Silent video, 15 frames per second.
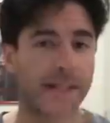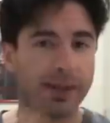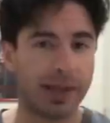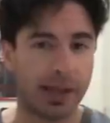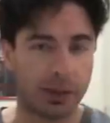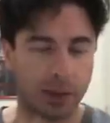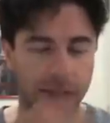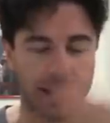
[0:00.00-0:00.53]
il
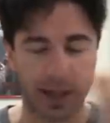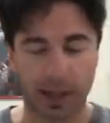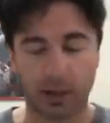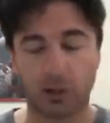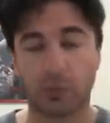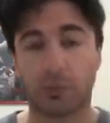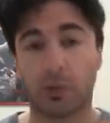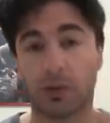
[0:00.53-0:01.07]
disegno, il
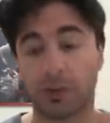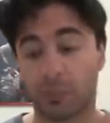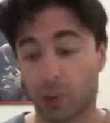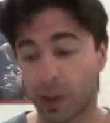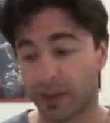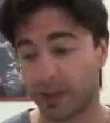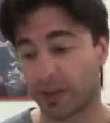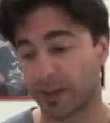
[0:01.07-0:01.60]
ritratto può,
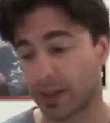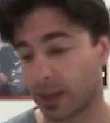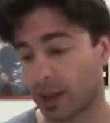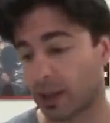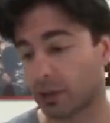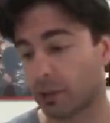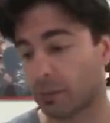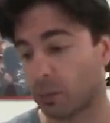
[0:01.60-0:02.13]
può essere
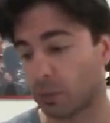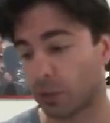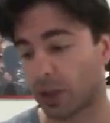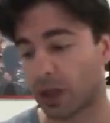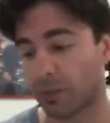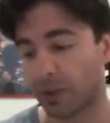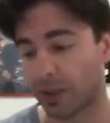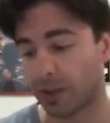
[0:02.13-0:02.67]
scaricato appunto
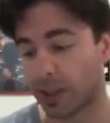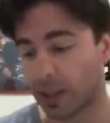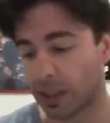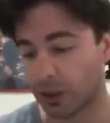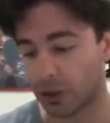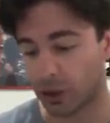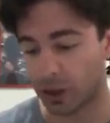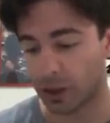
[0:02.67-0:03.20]
tramite
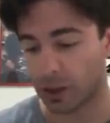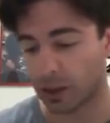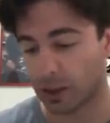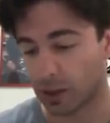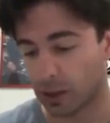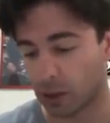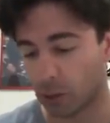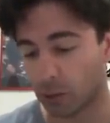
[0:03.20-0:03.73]
DLC,
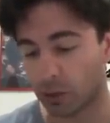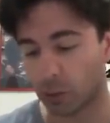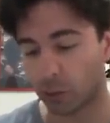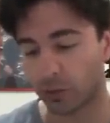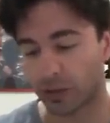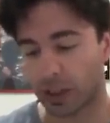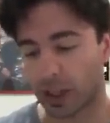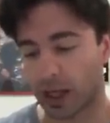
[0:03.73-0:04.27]

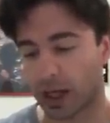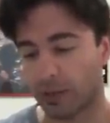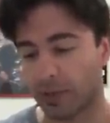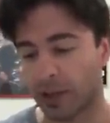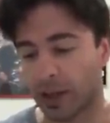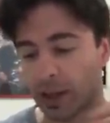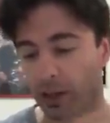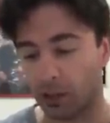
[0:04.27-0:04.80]
contenuto
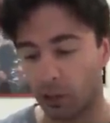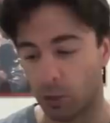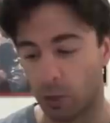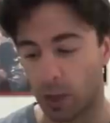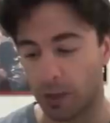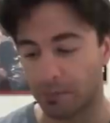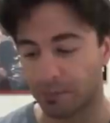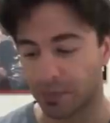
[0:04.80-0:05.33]
scaricabile, eccolo
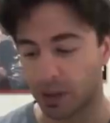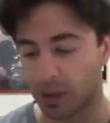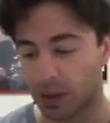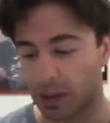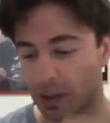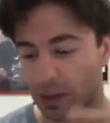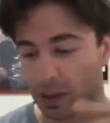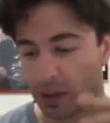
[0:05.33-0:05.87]
qua
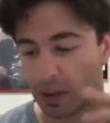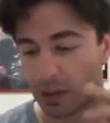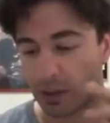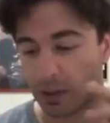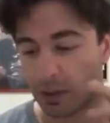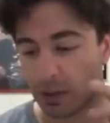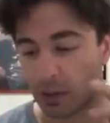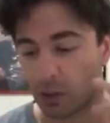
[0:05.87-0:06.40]

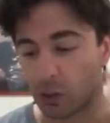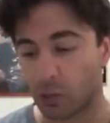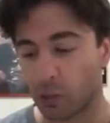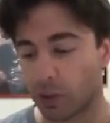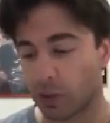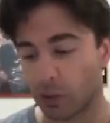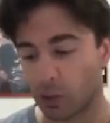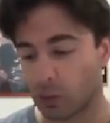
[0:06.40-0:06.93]
eh,
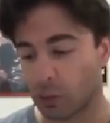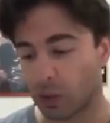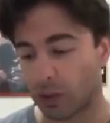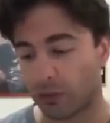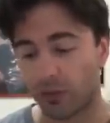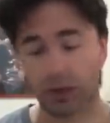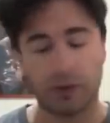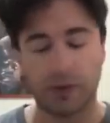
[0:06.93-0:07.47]
comune non
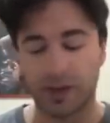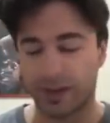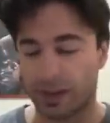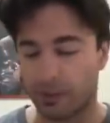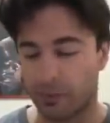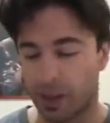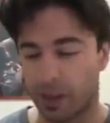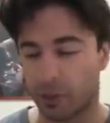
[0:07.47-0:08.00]
comune fino a
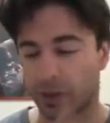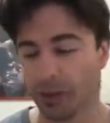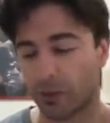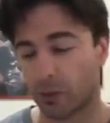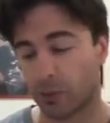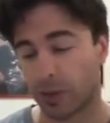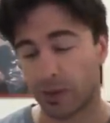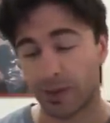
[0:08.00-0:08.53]
Breslemina. Queste
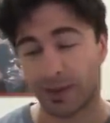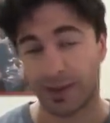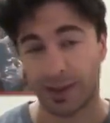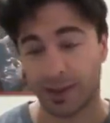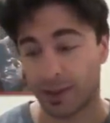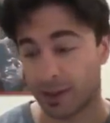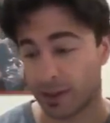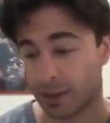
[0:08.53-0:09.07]
sono
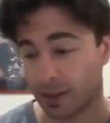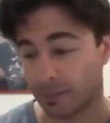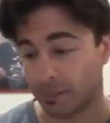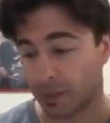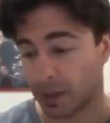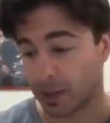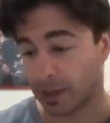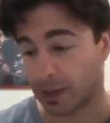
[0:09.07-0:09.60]
praticamente eh,
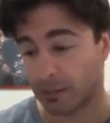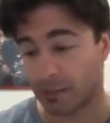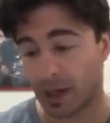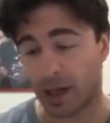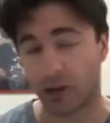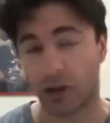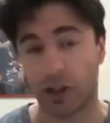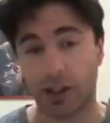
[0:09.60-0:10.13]
le
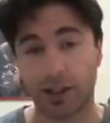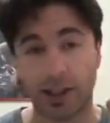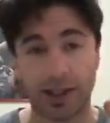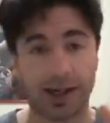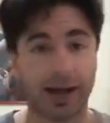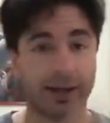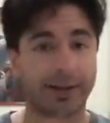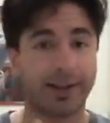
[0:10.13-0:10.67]
immagini delle
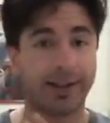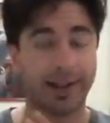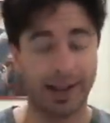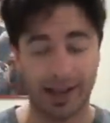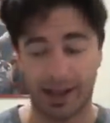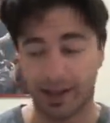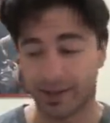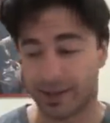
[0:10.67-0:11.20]
carte
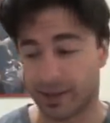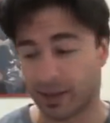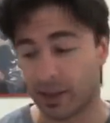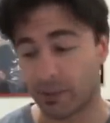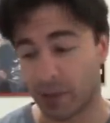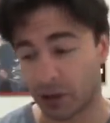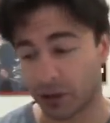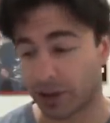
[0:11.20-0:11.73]
Legacy,
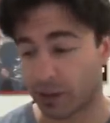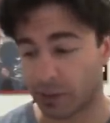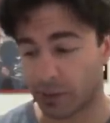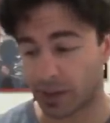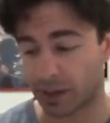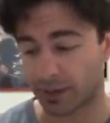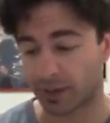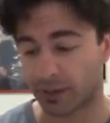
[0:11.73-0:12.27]
le immagini della
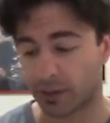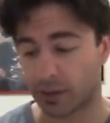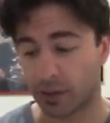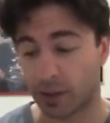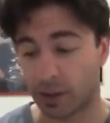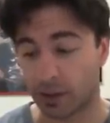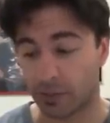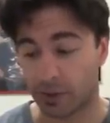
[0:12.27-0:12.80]
prima, carta,
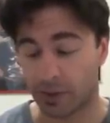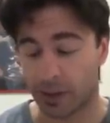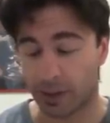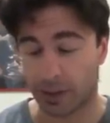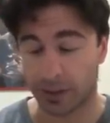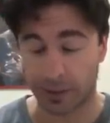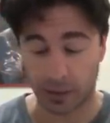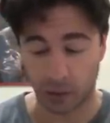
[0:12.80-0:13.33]
della
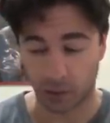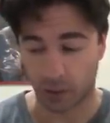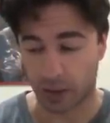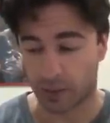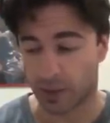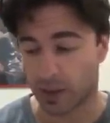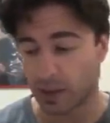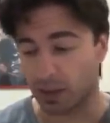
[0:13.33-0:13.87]
prima
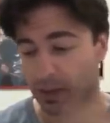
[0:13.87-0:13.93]
stagione.